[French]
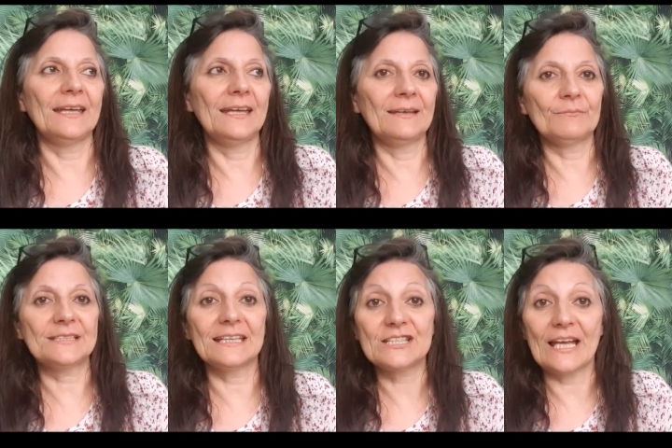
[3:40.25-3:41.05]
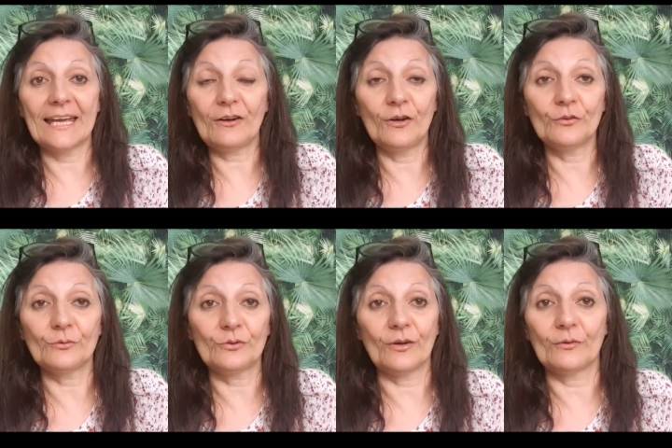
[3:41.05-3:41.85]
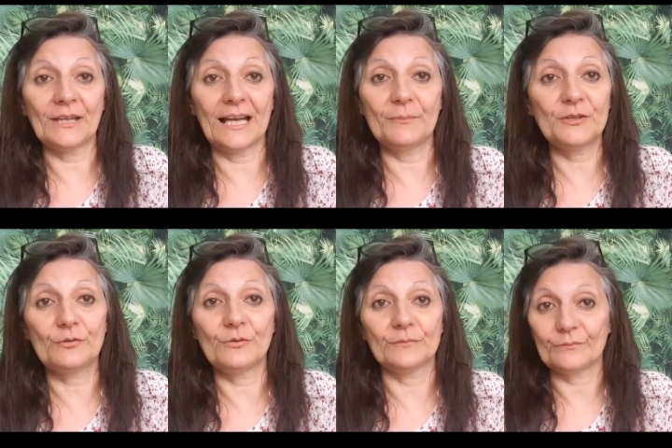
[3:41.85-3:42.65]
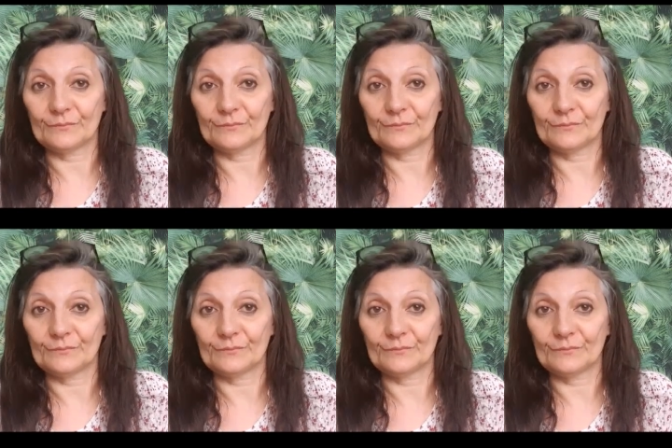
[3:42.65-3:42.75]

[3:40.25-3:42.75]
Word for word: Et c'est des chats errants, donc euh, on a l'habitude.